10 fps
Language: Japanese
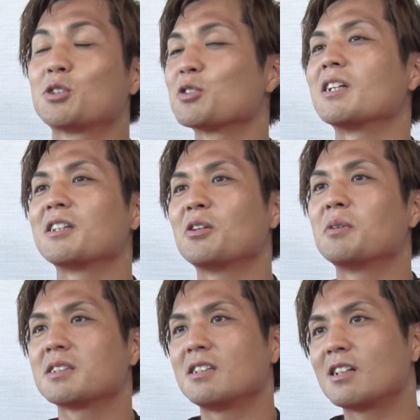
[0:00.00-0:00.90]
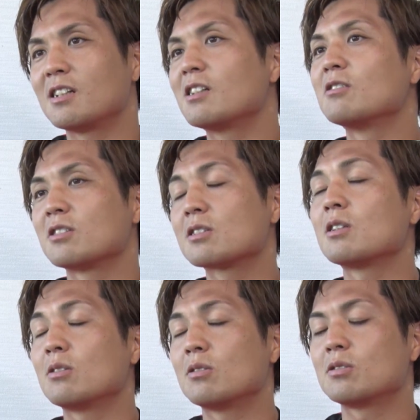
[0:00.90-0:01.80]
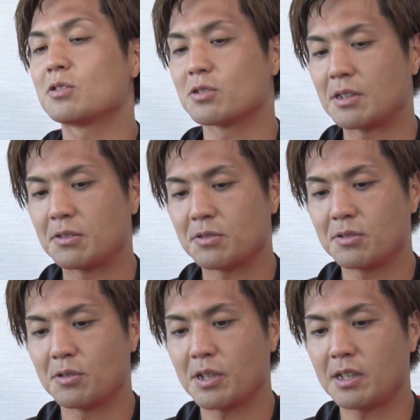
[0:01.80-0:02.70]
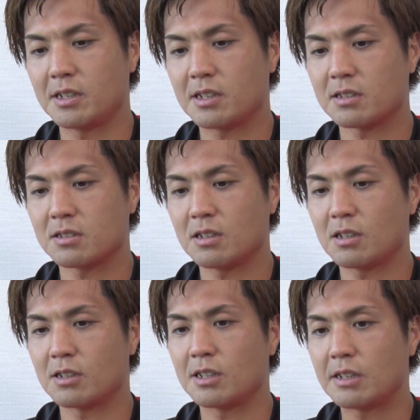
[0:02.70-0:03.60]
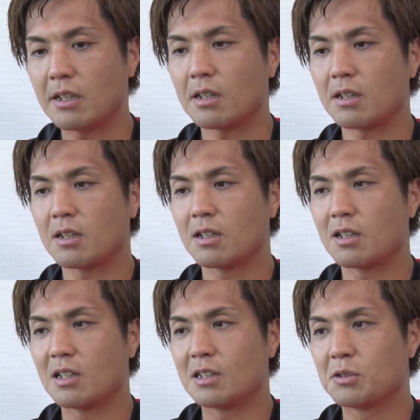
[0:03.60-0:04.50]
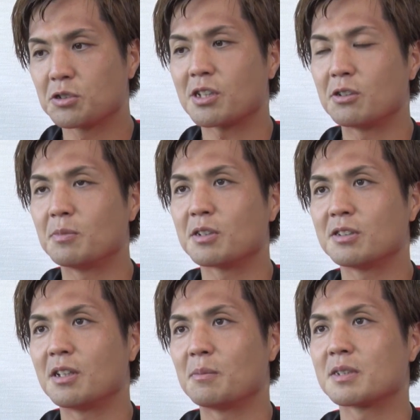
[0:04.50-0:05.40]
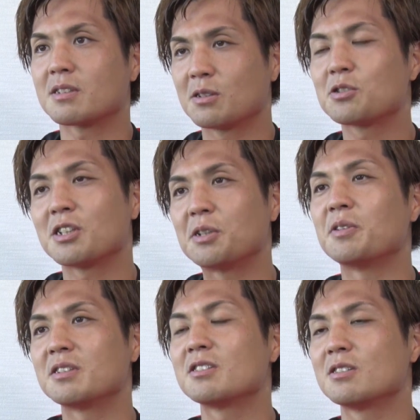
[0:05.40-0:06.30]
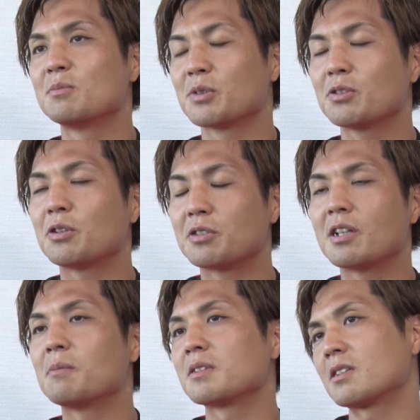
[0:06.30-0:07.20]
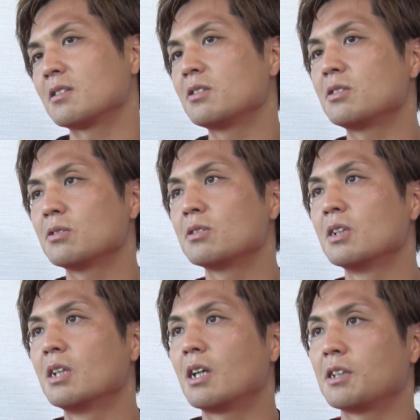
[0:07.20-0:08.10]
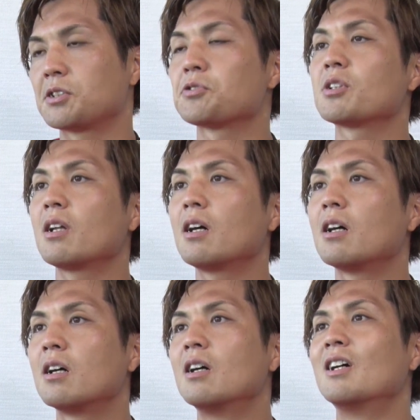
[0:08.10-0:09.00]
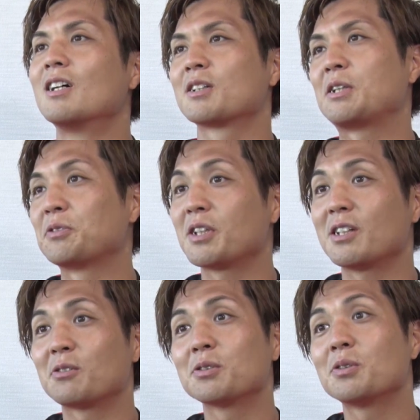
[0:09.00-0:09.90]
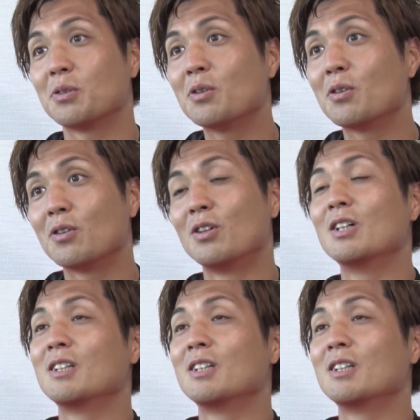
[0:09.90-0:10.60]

さんって呼ばせていただいてるんですけど、張さんのお部屋に行かせていただいて、どうしたらうまくなれますか、どうしたらディフェンスもっと良くなれますかっていう話をしたら、基本的なことを